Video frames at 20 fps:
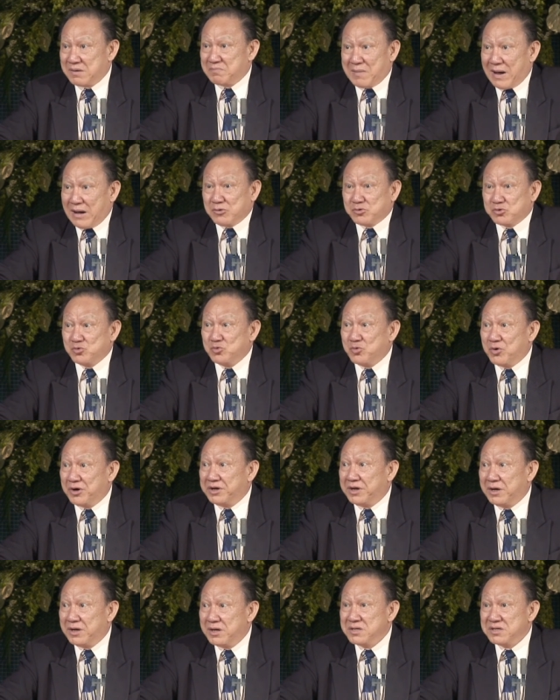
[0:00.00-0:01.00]
帮助我
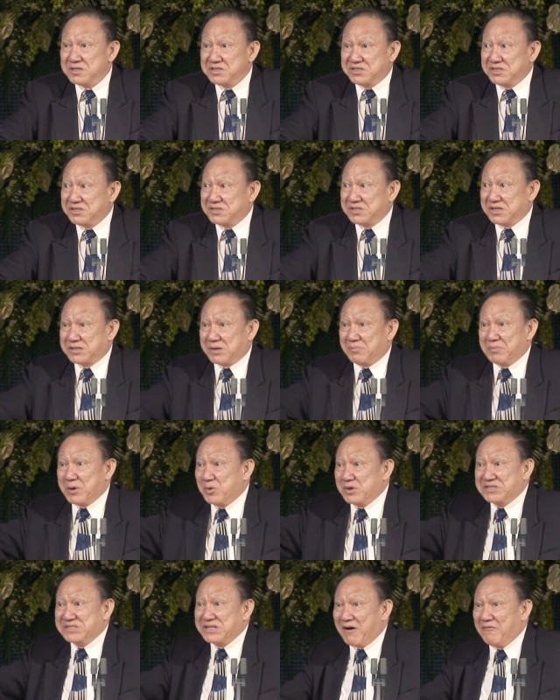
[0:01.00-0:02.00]
的事实证明，
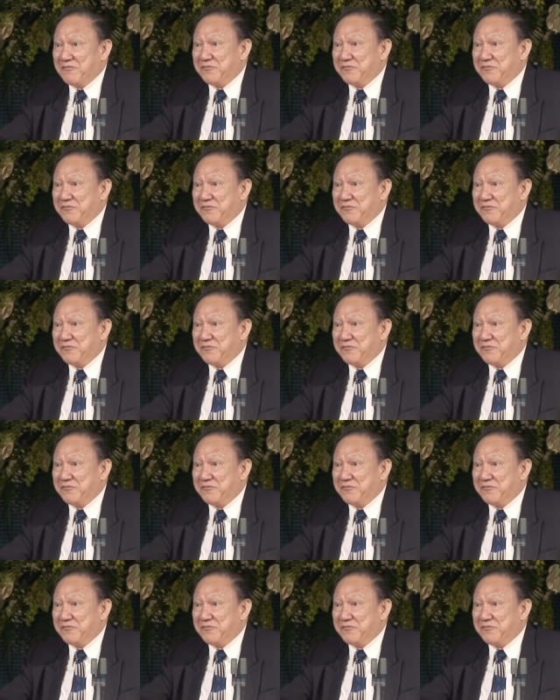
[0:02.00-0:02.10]
我丈